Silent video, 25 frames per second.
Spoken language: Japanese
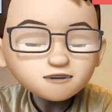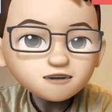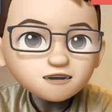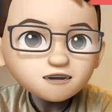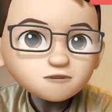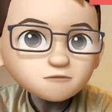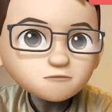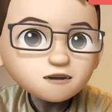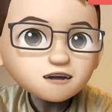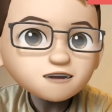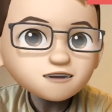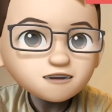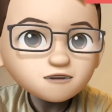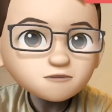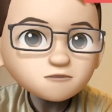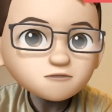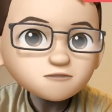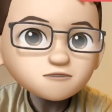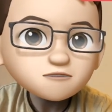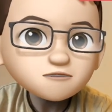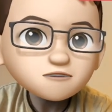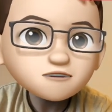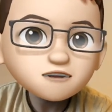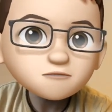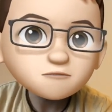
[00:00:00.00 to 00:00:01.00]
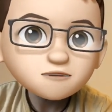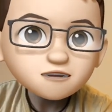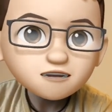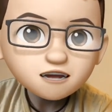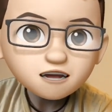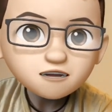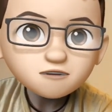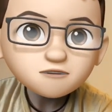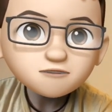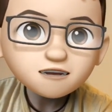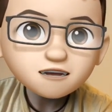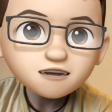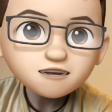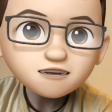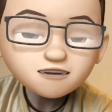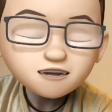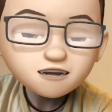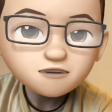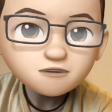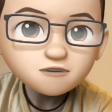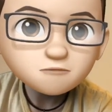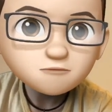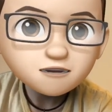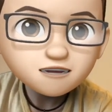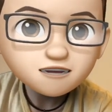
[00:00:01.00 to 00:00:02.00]
こう YouTuber で顔出してこう
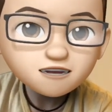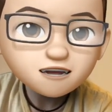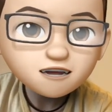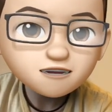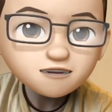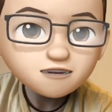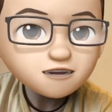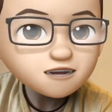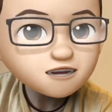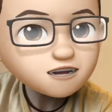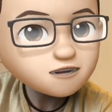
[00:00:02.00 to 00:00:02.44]
街中で1